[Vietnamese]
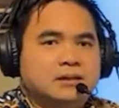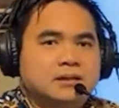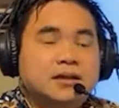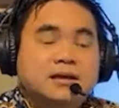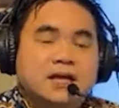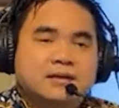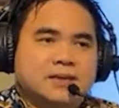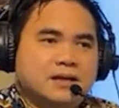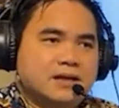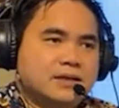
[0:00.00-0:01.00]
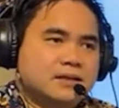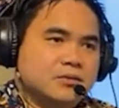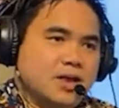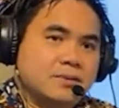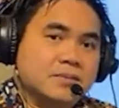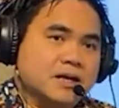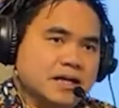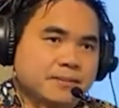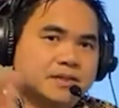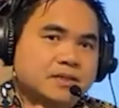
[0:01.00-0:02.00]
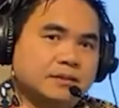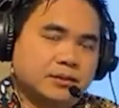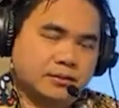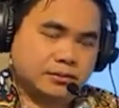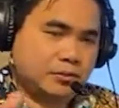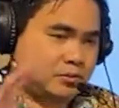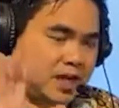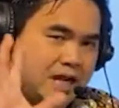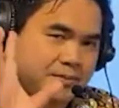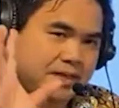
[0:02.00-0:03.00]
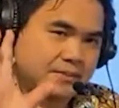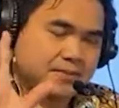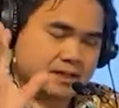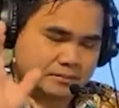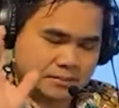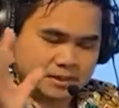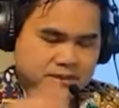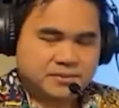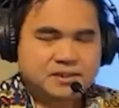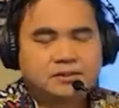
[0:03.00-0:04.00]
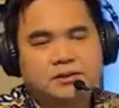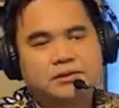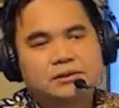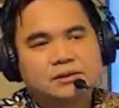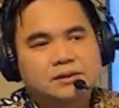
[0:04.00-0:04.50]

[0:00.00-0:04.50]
cách đây mà cỡ chừng khoảng 10 năm trước thôi tôi không nói 20 năm nha 10 năm trước thôi